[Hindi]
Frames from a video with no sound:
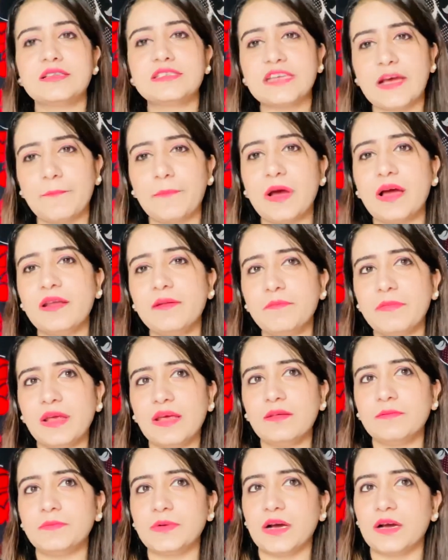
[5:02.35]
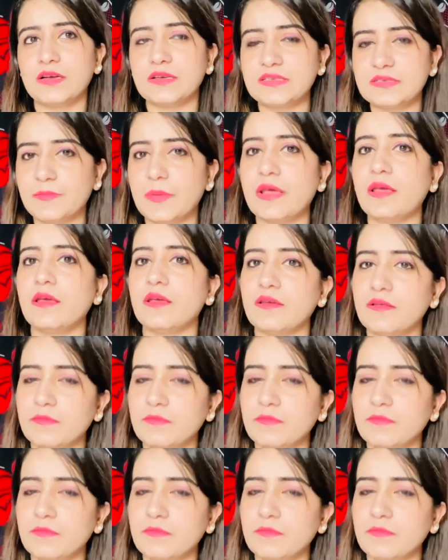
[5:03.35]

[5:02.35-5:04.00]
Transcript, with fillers: जापान में इस पर